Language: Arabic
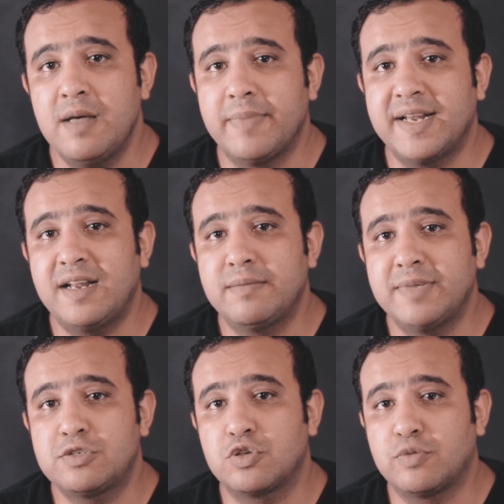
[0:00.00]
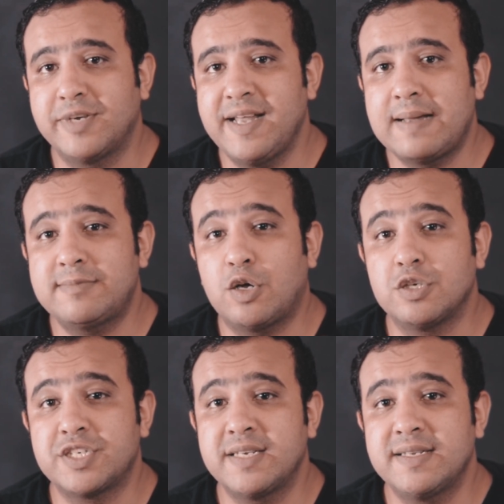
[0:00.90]
بدل من
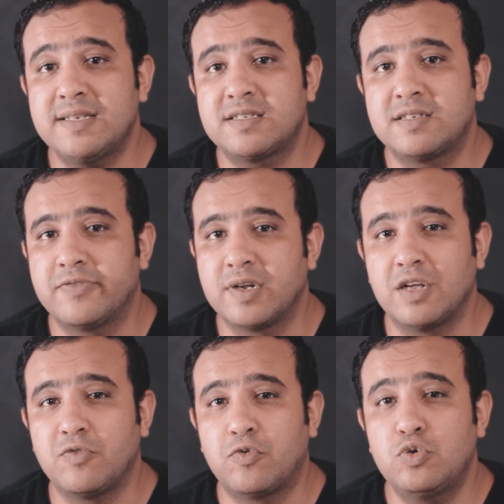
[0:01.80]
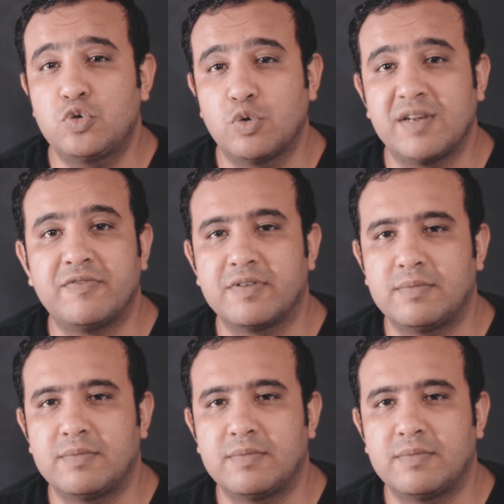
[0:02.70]
625 نتس في الايفون 12